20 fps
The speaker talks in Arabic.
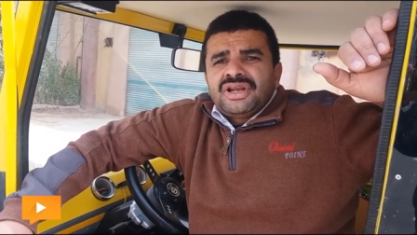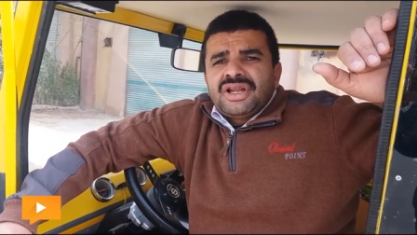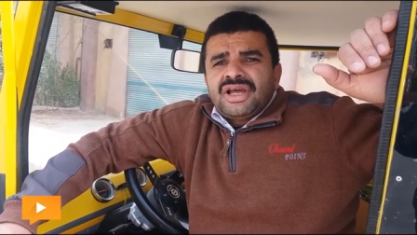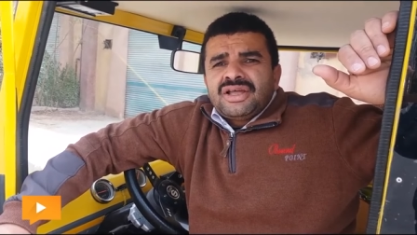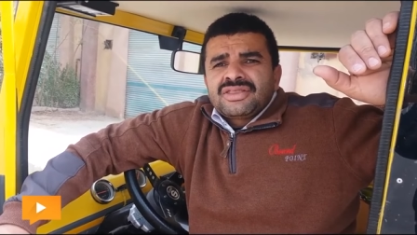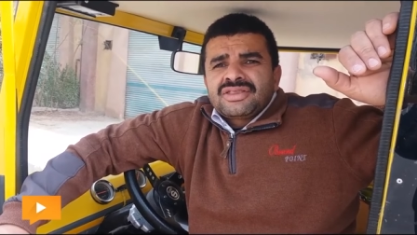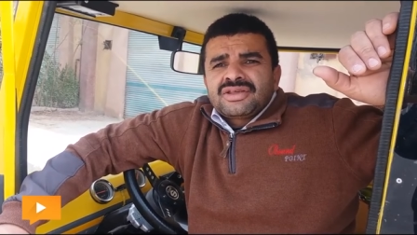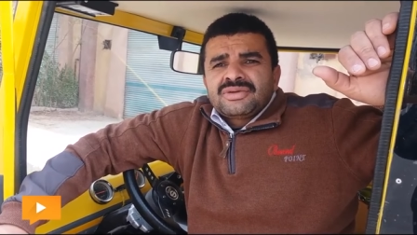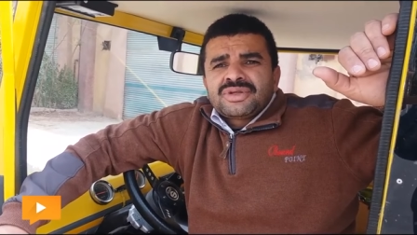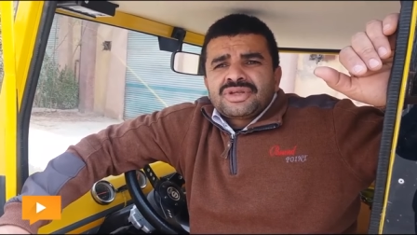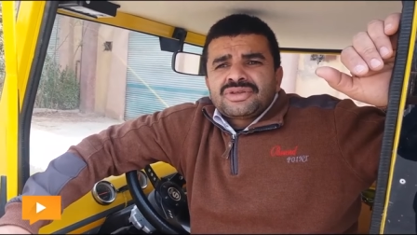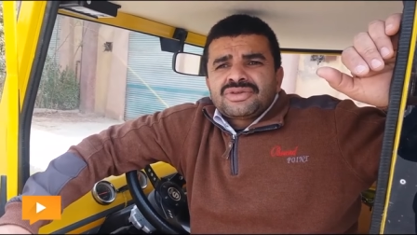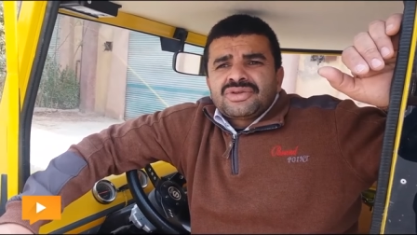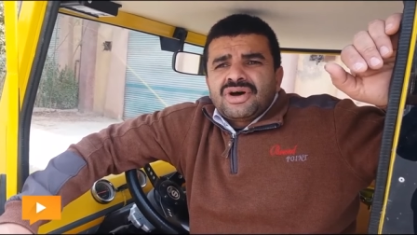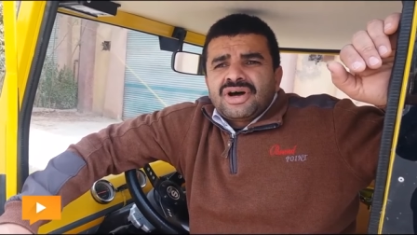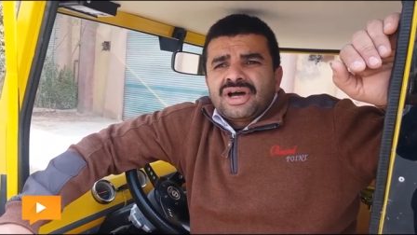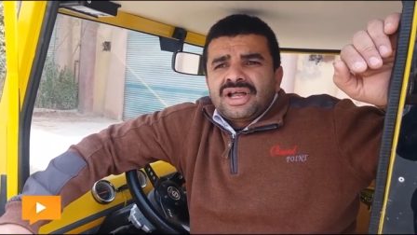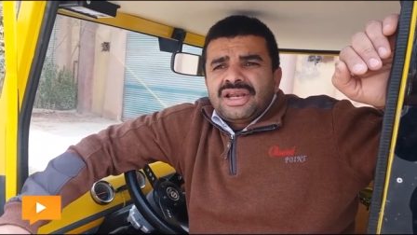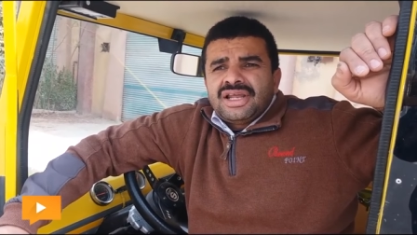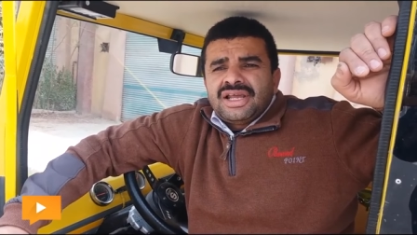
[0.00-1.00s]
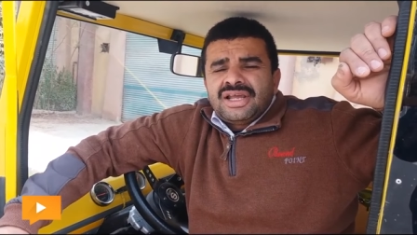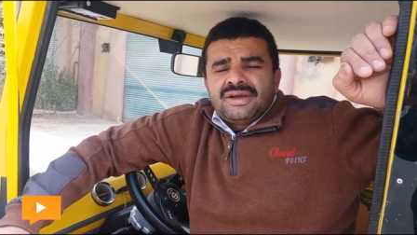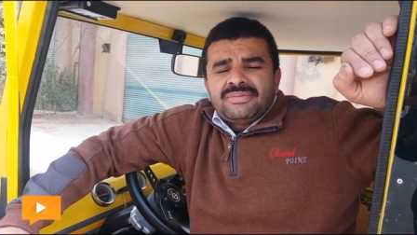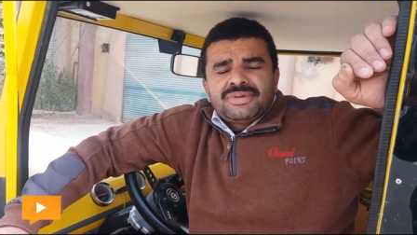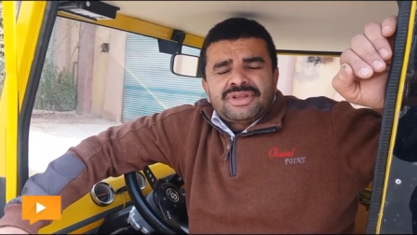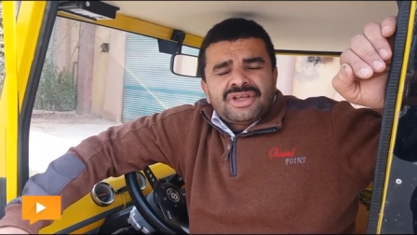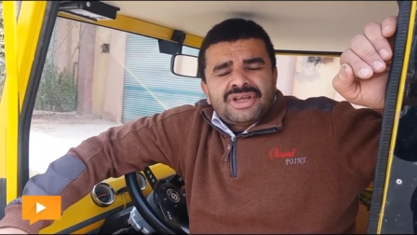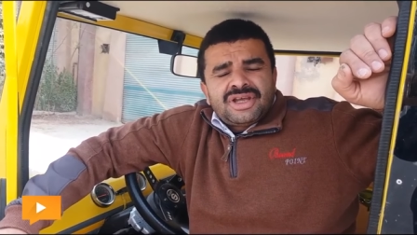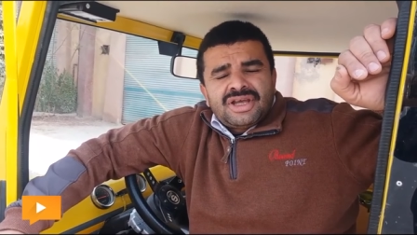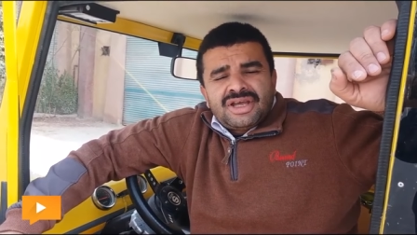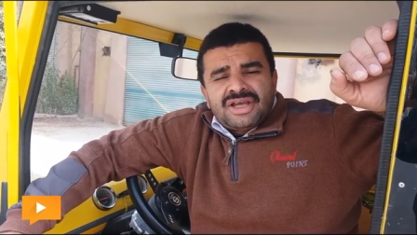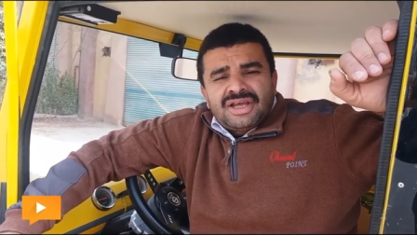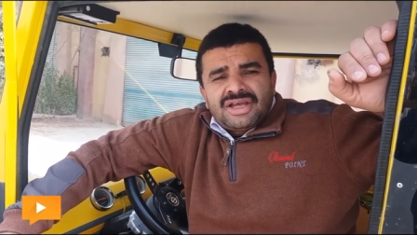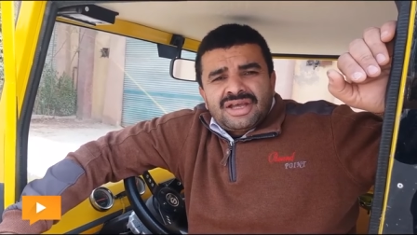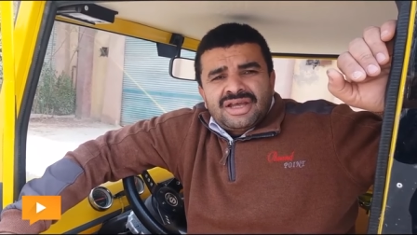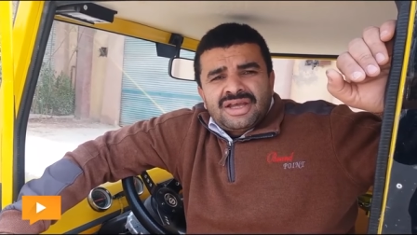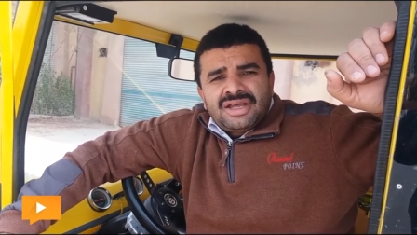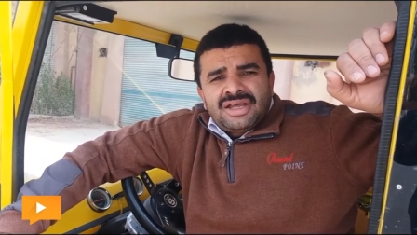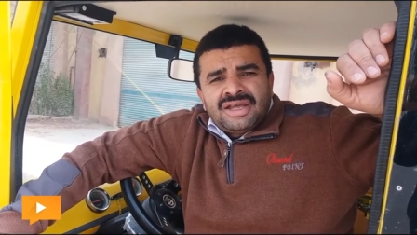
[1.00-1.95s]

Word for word: انظمه الطاقه اللي هي بت...